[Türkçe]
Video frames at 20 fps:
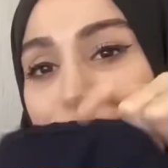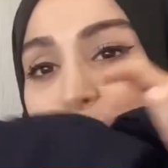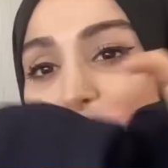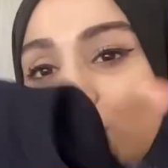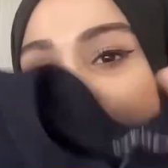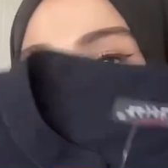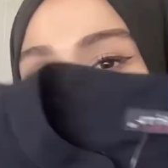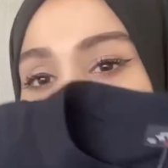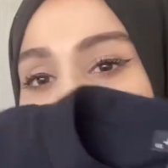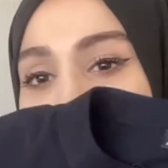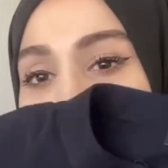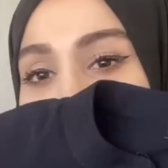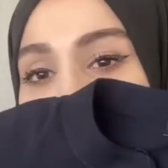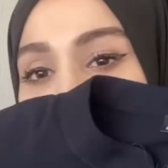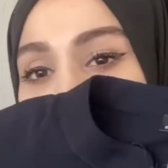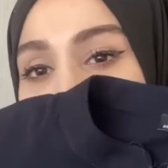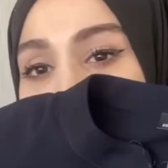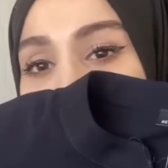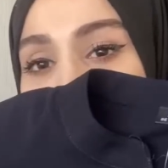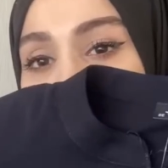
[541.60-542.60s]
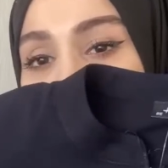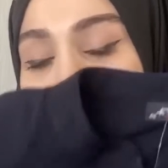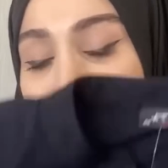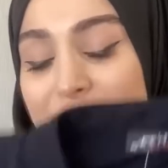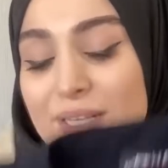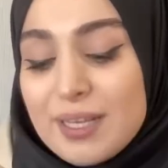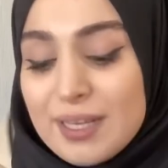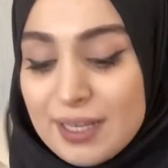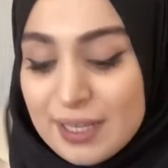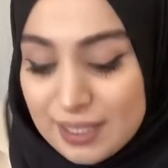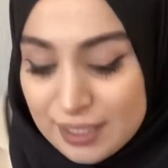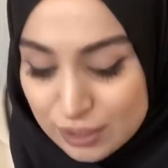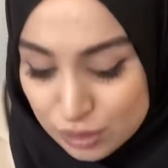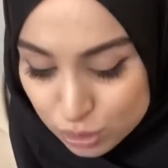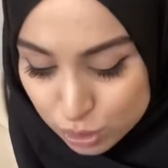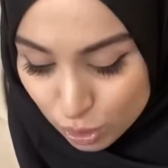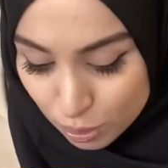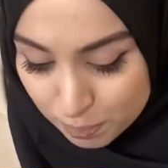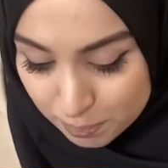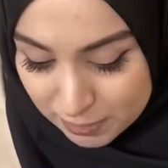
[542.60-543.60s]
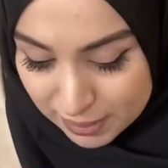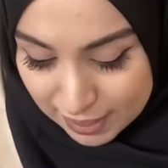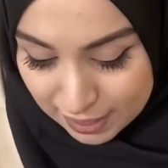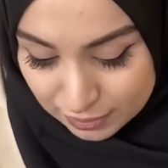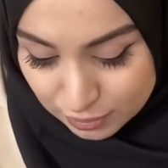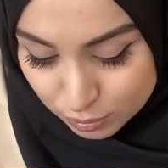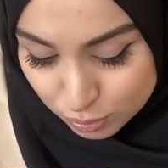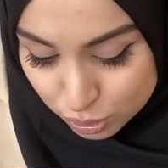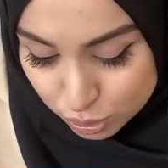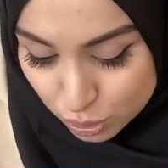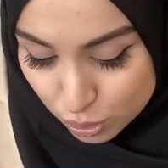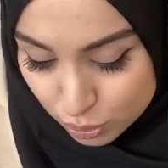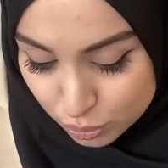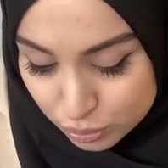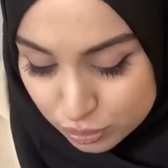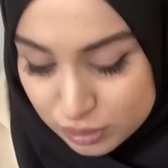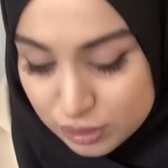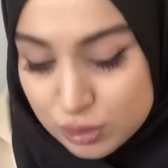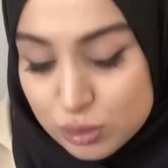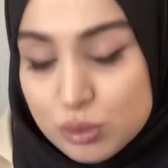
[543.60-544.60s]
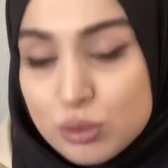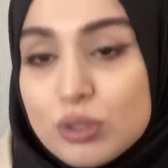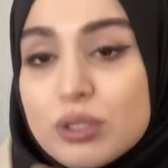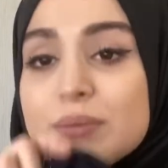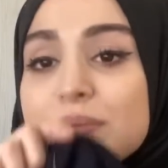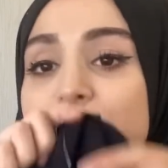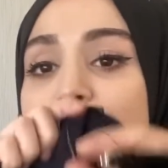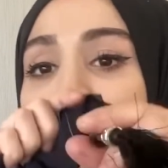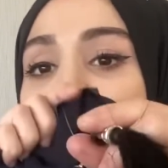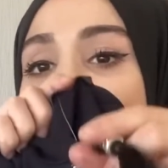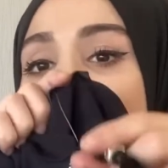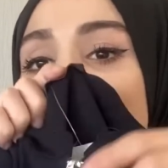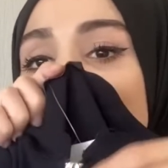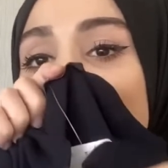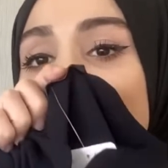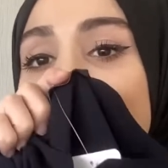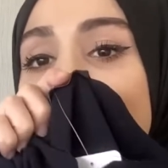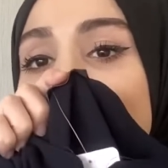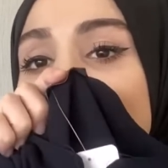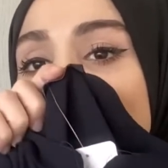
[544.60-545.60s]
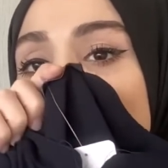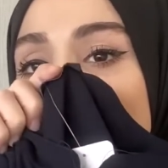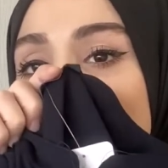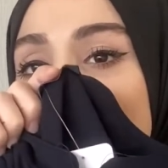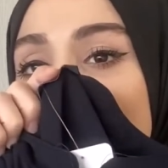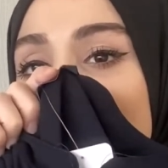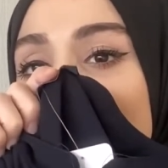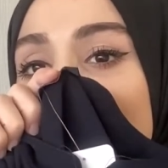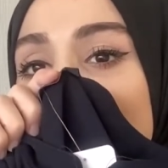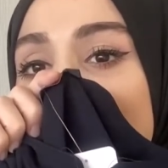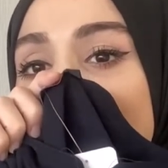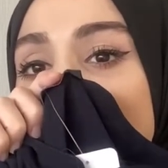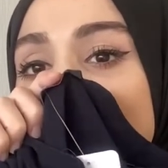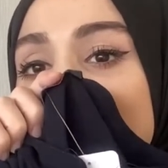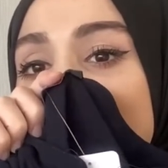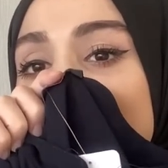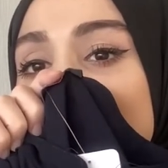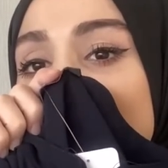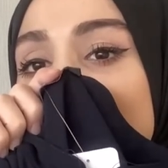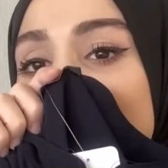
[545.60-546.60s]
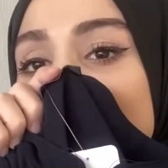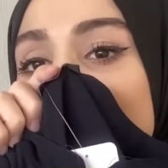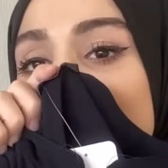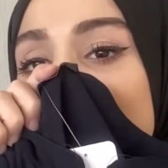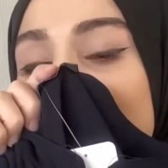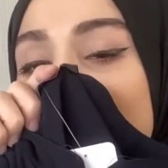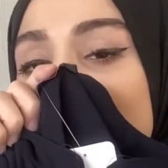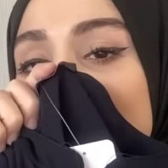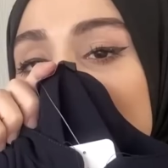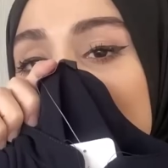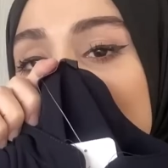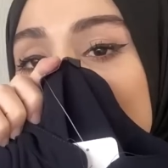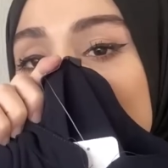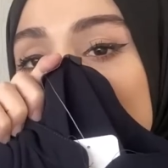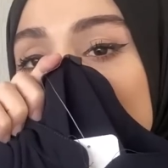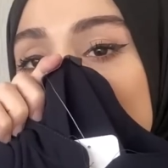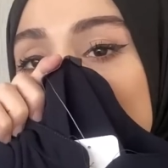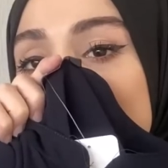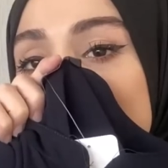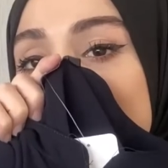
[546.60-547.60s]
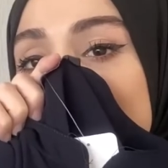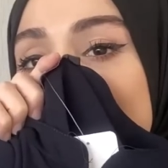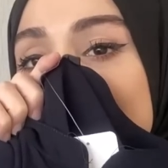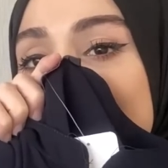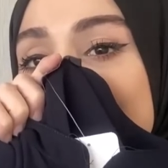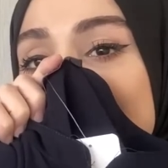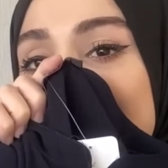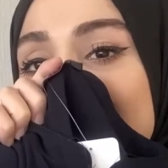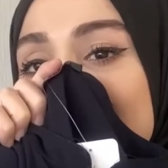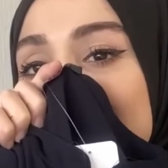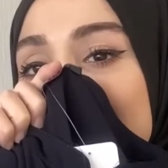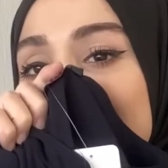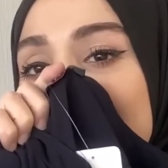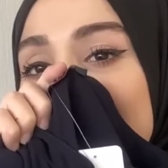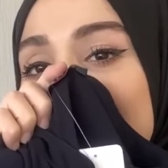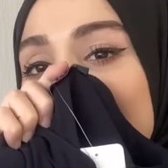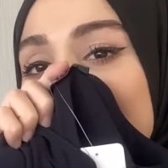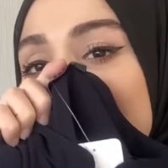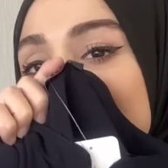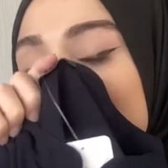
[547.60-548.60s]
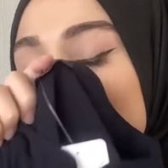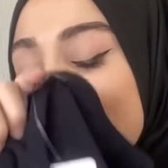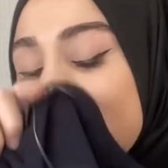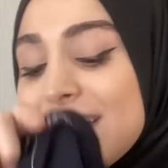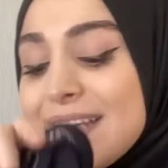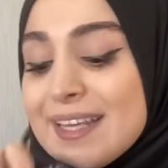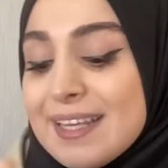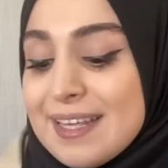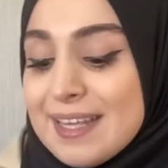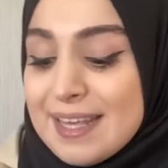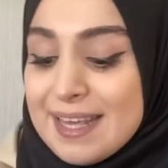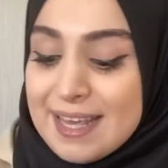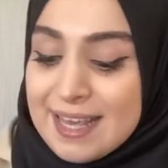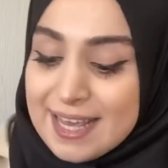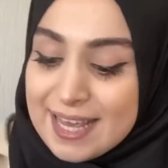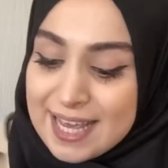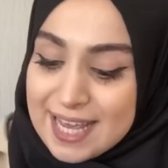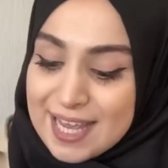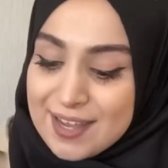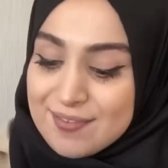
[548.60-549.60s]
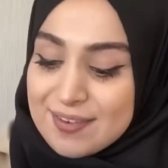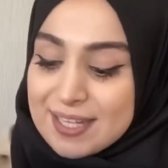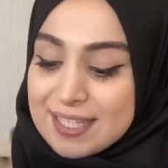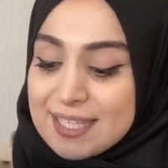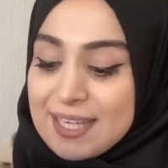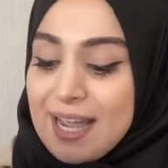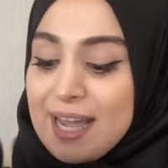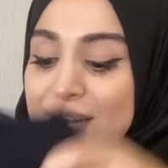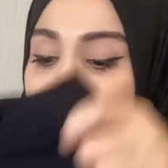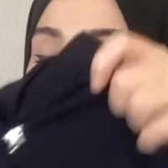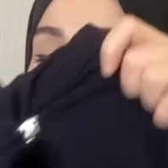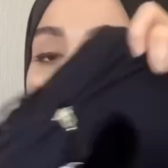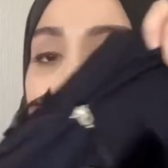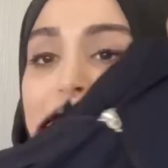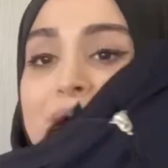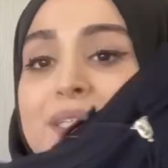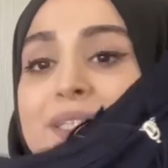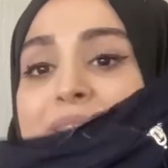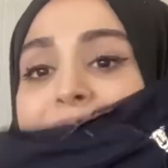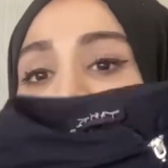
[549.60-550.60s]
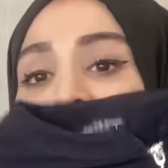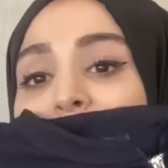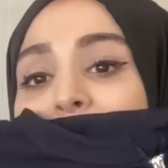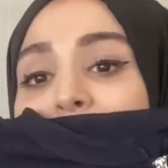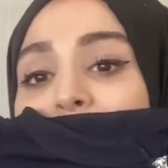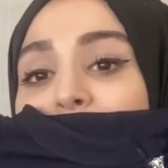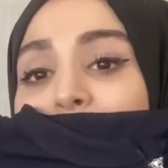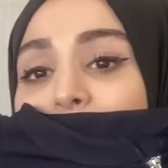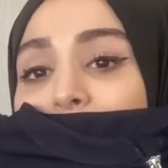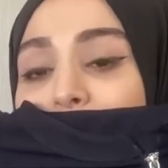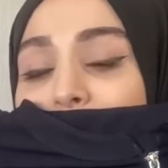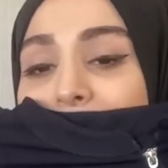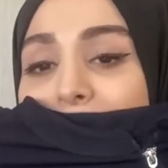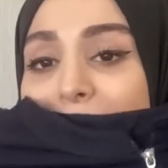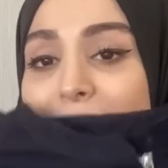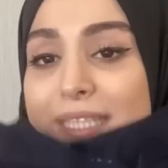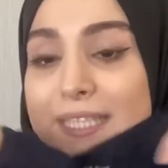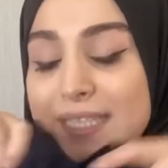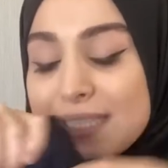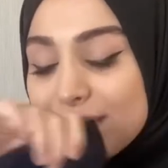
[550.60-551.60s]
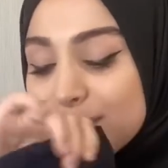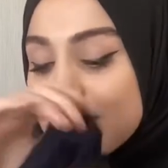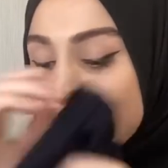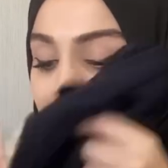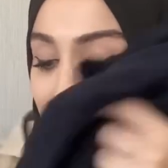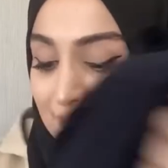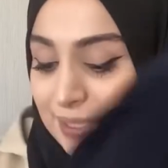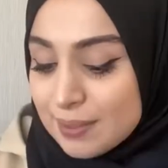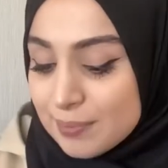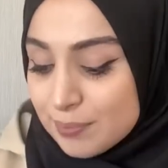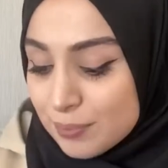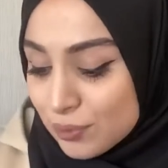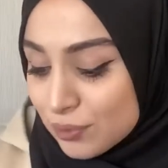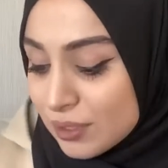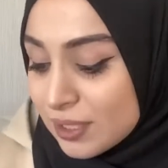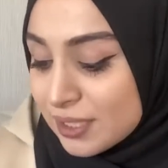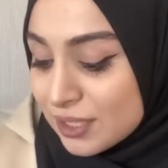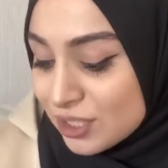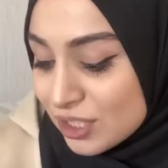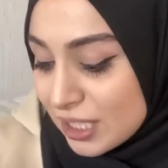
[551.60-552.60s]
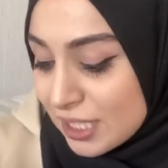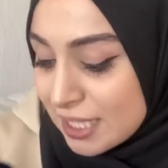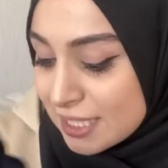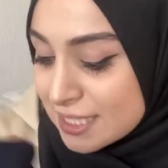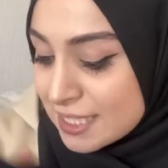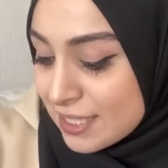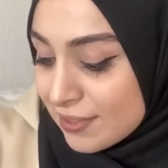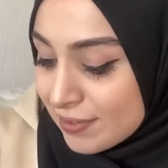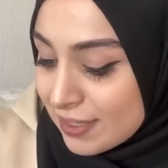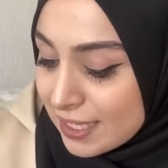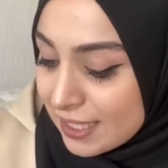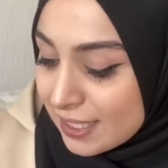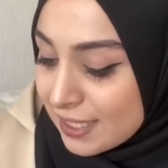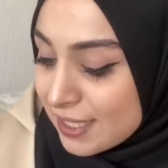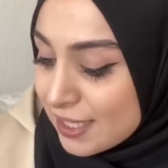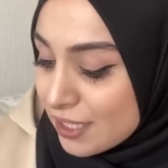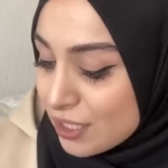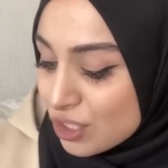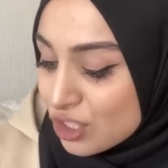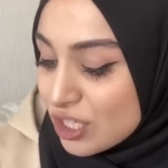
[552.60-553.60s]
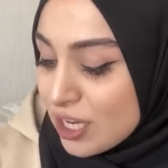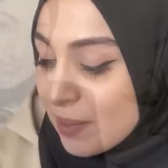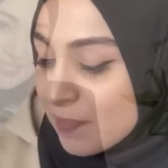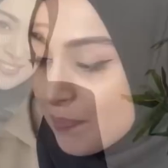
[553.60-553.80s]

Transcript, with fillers: çok güzel bir ürün. E, çok beğendim. Şu önünde de şöyle bir püskül detayı var. Bu şekilde. Evet yani bu da Böyleydi. Bakalım bunları inşallah severek giyeceğim.